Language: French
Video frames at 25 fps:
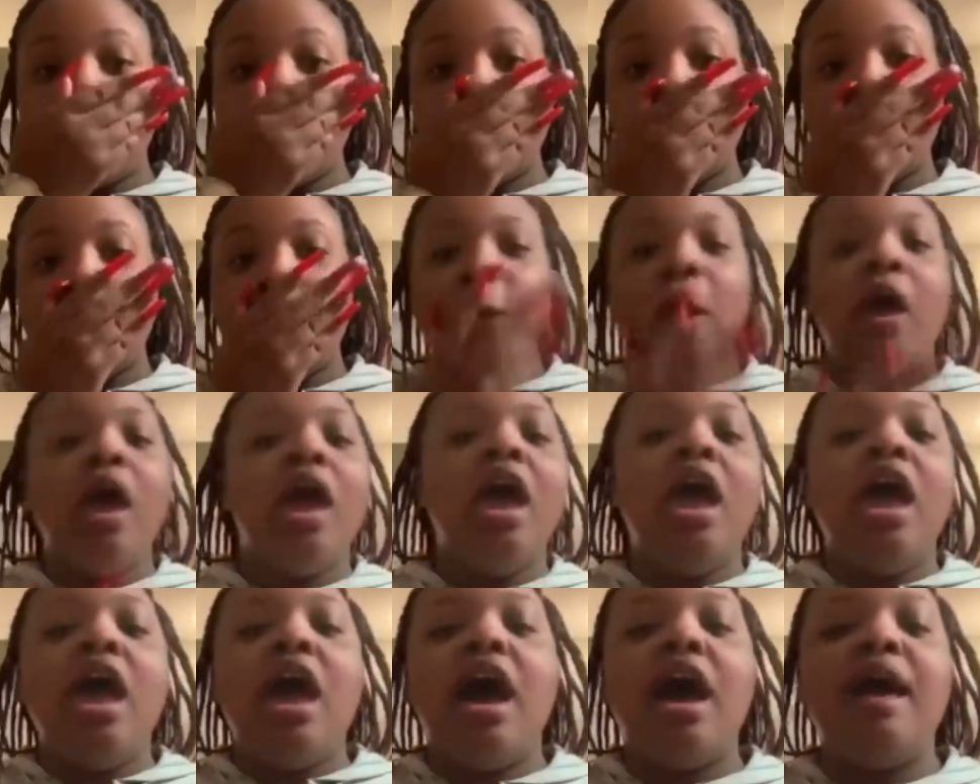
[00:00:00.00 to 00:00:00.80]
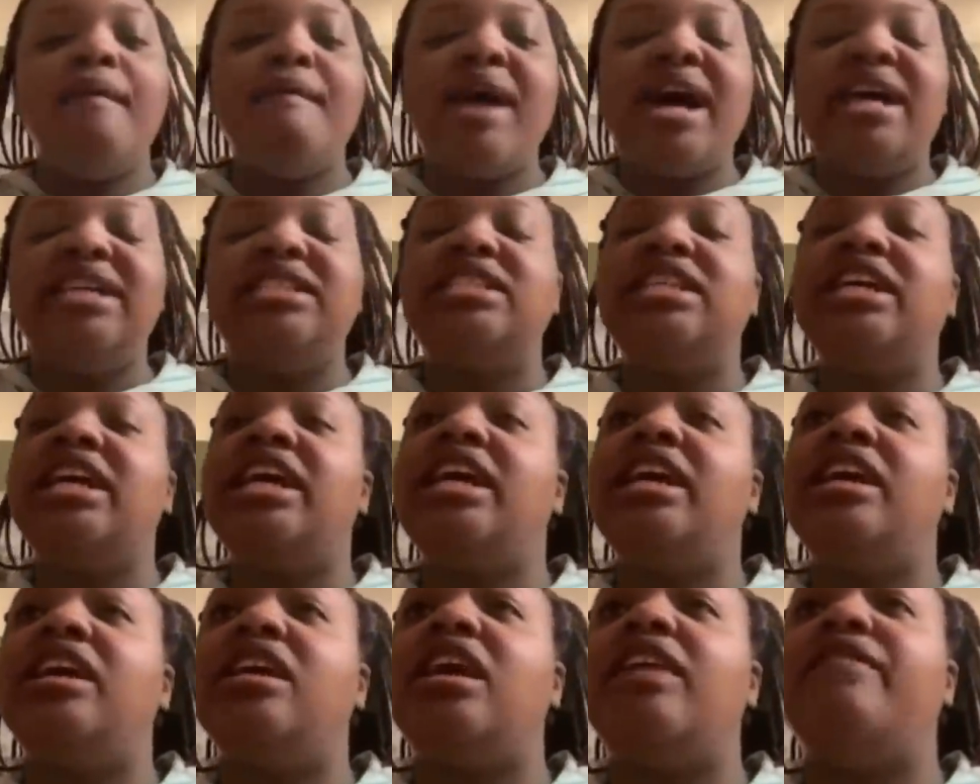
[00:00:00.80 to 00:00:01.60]
il a mis une vidéo de
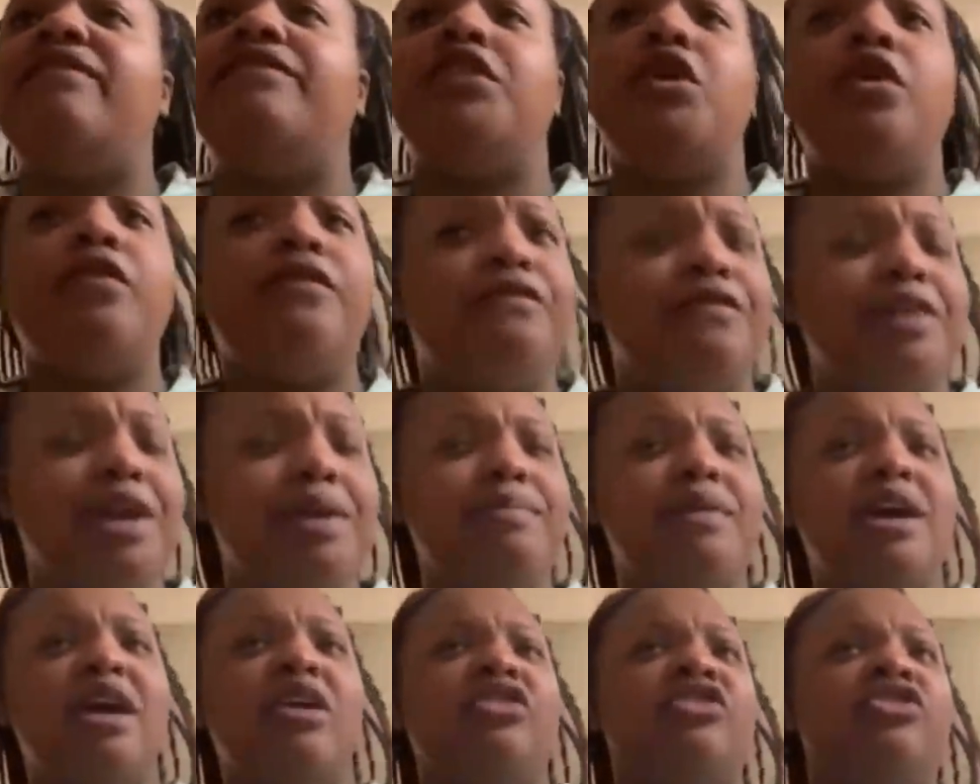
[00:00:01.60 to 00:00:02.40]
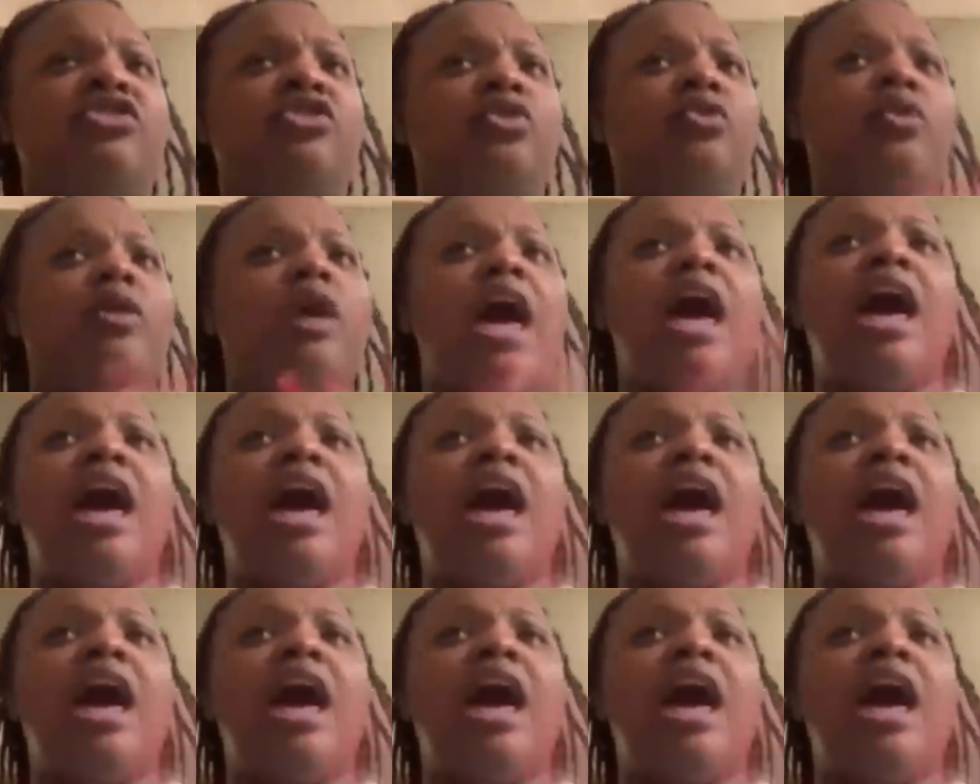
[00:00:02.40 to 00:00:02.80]
Peaches, mais qui date d'il y a plusieurs